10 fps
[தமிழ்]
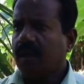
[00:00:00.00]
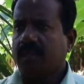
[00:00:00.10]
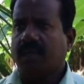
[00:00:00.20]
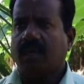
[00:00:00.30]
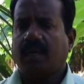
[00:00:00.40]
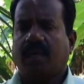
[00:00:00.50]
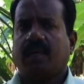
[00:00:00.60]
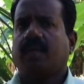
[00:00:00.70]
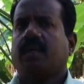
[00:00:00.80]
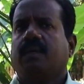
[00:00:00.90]
அதில்
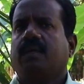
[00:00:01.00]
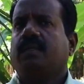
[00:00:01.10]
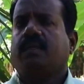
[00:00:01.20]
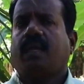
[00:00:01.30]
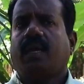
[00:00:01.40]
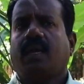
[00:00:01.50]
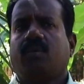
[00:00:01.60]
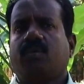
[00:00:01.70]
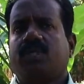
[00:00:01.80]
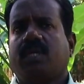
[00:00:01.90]

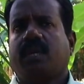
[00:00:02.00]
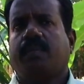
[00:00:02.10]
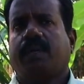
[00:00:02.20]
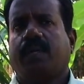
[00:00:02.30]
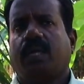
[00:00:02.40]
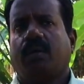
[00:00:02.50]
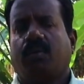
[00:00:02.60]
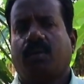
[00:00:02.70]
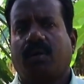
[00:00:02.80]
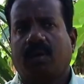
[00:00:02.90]
தேங்காய் உரிச்சக்காய் மட்டையை
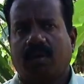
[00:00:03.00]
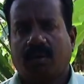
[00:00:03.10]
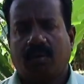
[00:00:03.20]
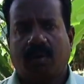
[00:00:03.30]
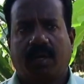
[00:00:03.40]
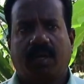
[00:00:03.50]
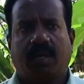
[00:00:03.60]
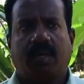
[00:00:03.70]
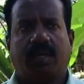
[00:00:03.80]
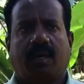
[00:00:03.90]
ஒரு ஒரு அடி
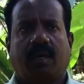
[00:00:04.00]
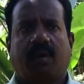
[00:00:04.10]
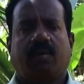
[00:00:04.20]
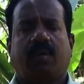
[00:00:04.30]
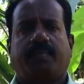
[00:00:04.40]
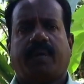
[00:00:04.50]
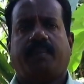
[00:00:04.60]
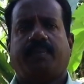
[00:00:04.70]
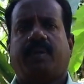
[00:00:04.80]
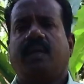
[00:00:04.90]
அளவுக்கு
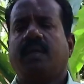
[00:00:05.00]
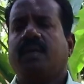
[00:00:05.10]
பரப்பிட்டு